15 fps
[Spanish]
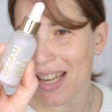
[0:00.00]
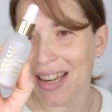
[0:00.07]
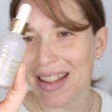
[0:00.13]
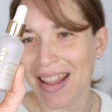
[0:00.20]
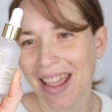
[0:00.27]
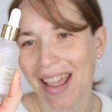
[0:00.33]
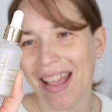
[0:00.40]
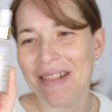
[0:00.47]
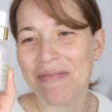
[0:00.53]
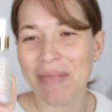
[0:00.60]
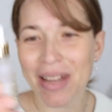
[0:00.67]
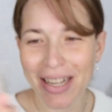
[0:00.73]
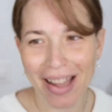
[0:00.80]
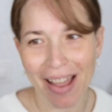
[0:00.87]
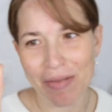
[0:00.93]
ni en el
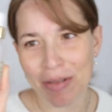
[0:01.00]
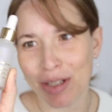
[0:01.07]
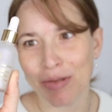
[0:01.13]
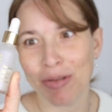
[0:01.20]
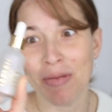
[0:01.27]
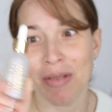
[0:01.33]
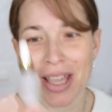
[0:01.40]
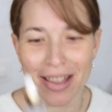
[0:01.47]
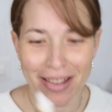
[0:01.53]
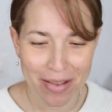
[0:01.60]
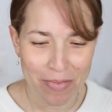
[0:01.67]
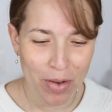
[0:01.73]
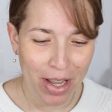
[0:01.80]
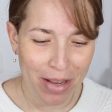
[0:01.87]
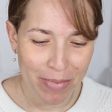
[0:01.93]
mercado, esto es
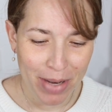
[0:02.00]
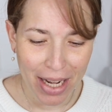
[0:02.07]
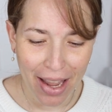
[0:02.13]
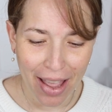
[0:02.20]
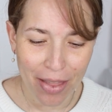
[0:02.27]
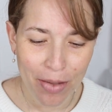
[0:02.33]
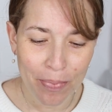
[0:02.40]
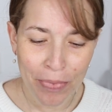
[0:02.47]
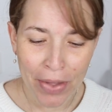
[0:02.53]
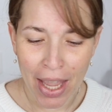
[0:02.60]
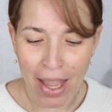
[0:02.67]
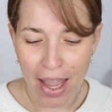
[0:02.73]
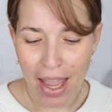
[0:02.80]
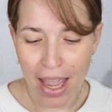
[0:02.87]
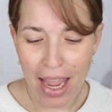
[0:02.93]
viejísimo en el mercado.
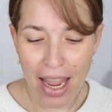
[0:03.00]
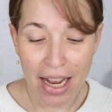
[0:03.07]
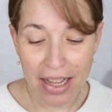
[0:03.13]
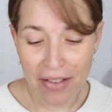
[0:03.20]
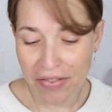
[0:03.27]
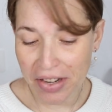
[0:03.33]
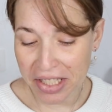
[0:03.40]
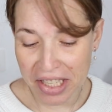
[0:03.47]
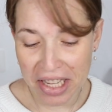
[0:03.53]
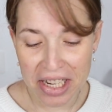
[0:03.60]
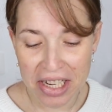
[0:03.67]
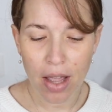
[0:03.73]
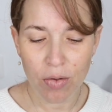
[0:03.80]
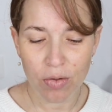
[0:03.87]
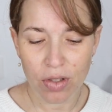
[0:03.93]
Es el de
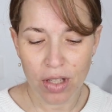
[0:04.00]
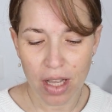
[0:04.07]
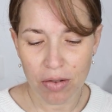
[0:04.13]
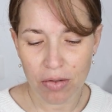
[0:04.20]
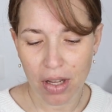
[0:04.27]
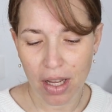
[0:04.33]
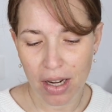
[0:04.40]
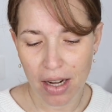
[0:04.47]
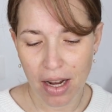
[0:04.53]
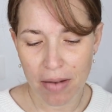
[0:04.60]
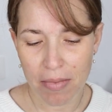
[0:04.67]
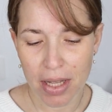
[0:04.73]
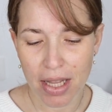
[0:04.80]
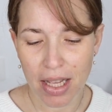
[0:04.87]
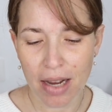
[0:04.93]
Farsari, es un serum que
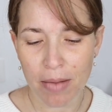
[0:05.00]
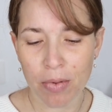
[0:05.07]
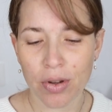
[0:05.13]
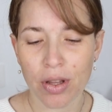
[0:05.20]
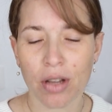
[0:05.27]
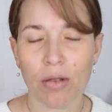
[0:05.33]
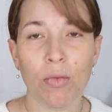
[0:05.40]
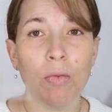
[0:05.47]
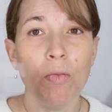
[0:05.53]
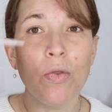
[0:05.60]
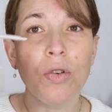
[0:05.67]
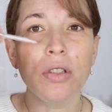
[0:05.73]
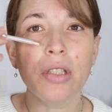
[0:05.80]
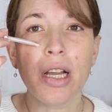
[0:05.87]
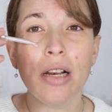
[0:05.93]
realmente le aporta como
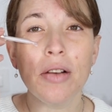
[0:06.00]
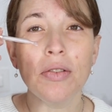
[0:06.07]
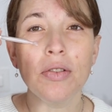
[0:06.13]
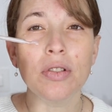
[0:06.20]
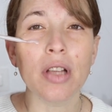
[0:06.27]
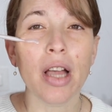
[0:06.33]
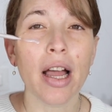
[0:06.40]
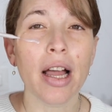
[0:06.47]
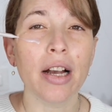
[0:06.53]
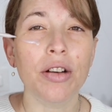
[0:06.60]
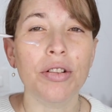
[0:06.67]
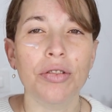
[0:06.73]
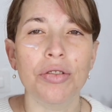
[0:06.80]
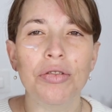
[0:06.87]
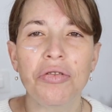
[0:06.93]
mucha luz al
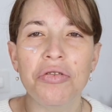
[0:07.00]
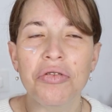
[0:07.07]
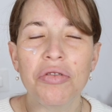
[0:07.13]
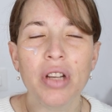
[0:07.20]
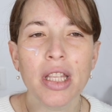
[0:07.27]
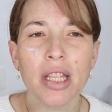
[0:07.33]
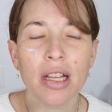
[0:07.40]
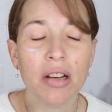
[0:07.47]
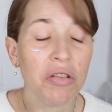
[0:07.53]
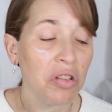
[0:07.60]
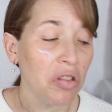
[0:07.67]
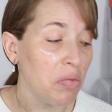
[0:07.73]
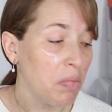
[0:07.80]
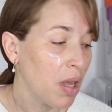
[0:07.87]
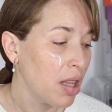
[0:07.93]
rostro. Yo este lo
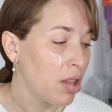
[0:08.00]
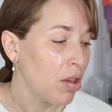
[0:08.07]
recomiendo